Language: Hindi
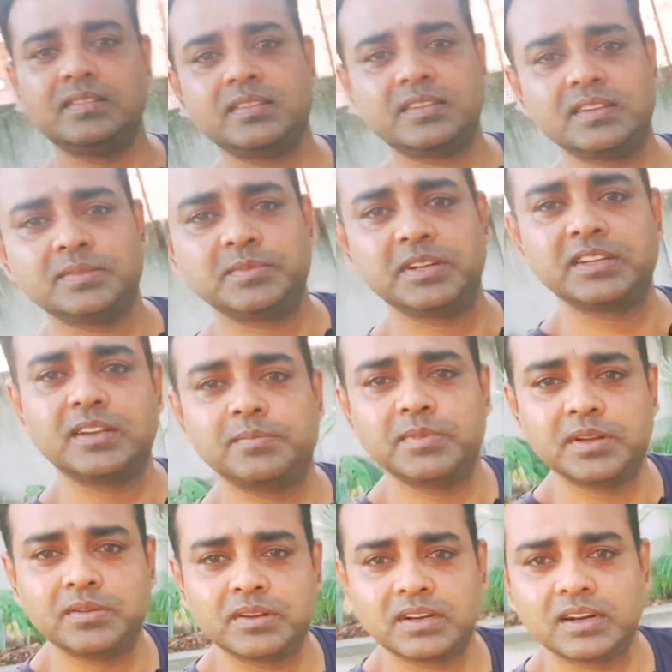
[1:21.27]
देखिए मैंने
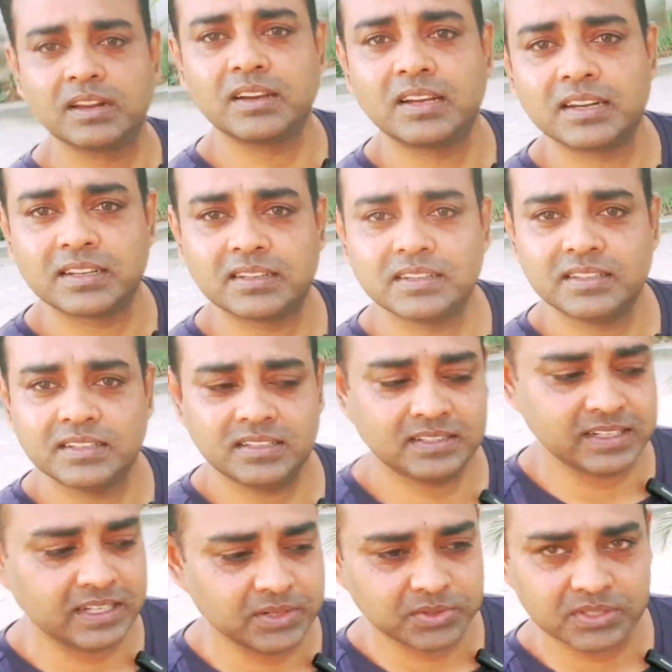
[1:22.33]
गमले वगैरह लगा रखे इधर
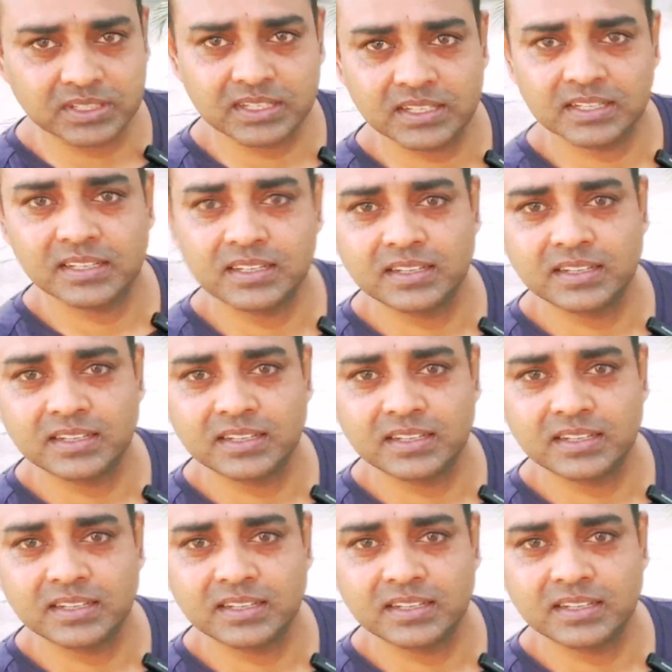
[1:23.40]
साइड से